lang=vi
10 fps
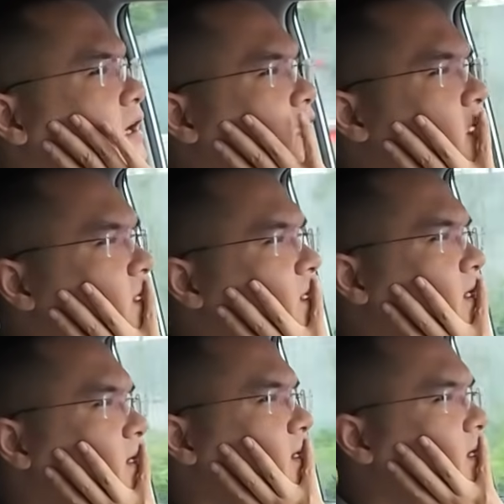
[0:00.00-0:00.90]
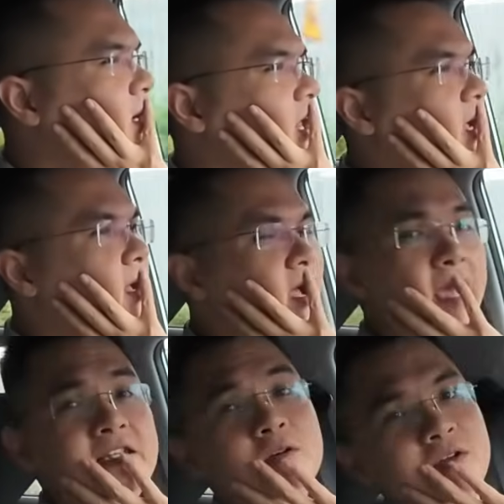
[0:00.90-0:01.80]
cây là
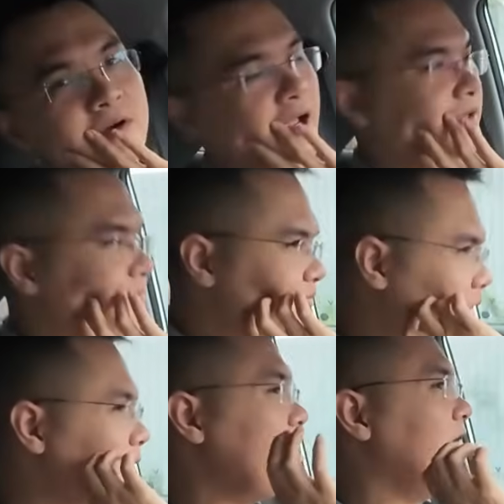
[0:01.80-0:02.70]
2 triệu thì phải ok